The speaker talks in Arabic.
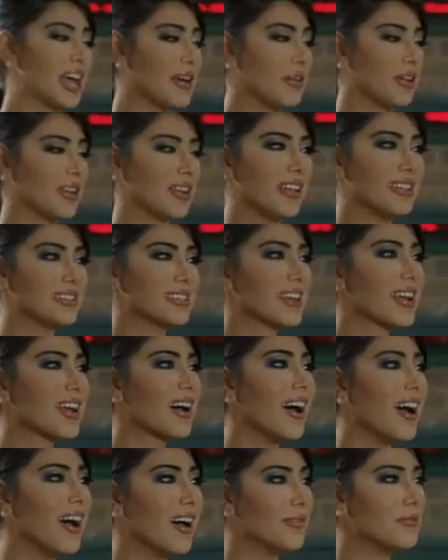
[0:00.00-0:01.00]
اي والله
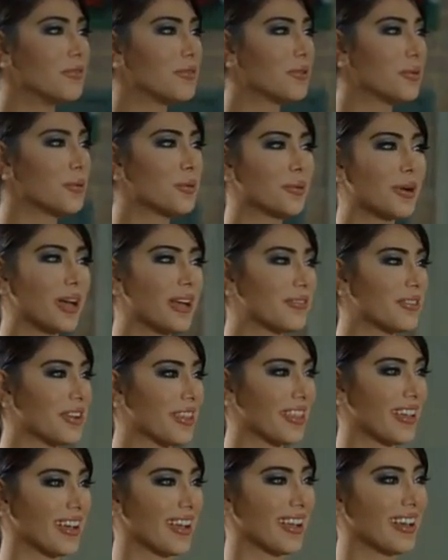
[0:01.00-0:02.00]
زكام فلو
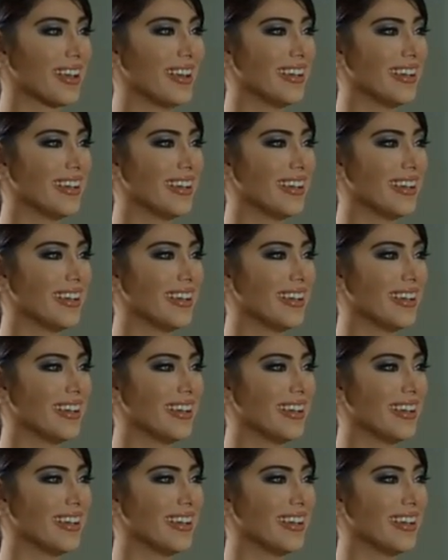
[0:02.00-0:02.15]
ثينج